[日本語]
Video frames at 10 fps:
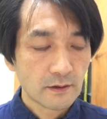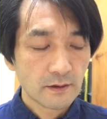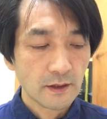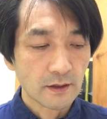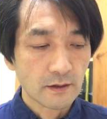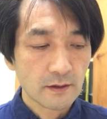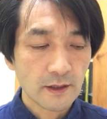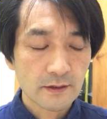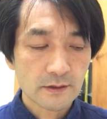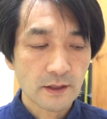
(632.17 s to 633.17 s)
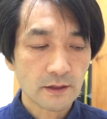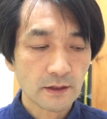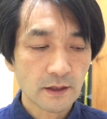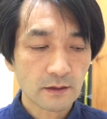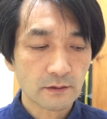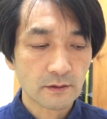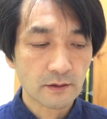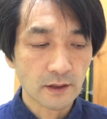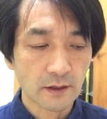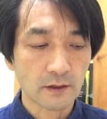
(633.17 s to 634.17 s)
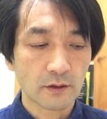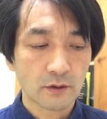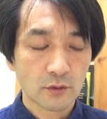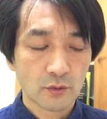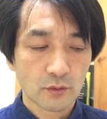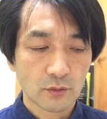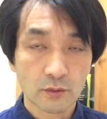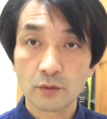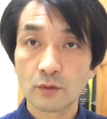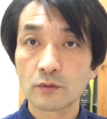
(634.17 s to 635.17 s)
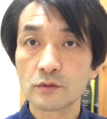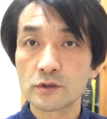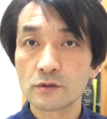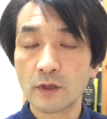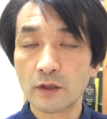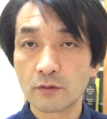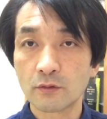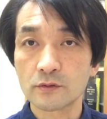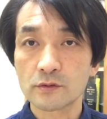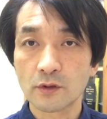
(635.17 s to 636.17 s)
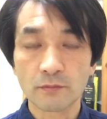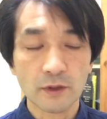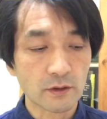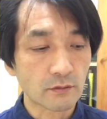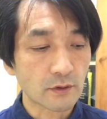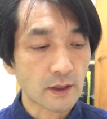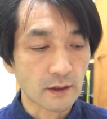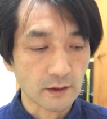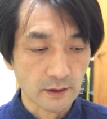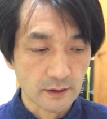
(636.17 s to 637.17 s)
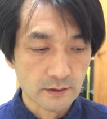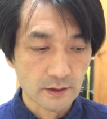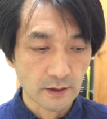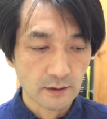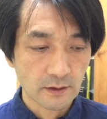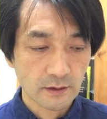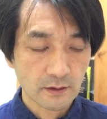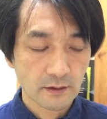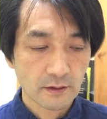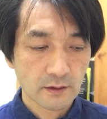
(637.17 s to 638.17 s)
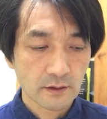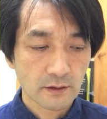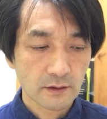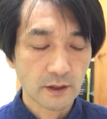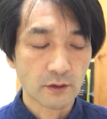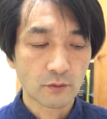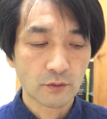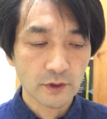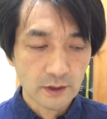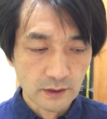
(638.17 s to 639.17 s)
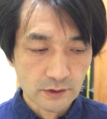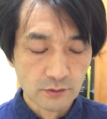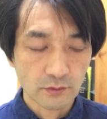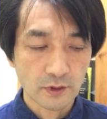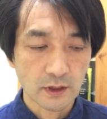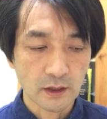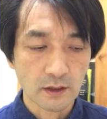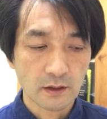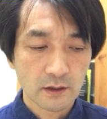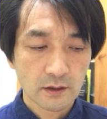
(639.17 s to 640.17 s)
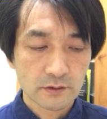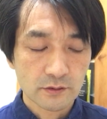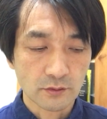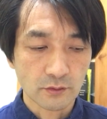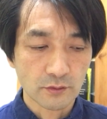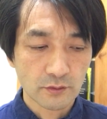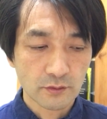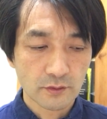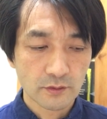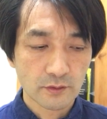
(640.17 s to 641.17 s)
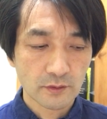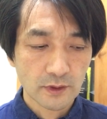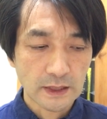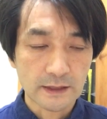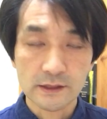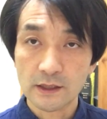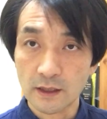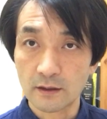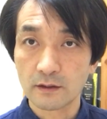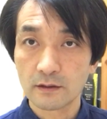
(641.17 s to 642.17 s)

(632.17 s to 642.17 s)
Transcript: で、冷静になって夫と妻のそれまでの関係性で生い立ちとかその価値観、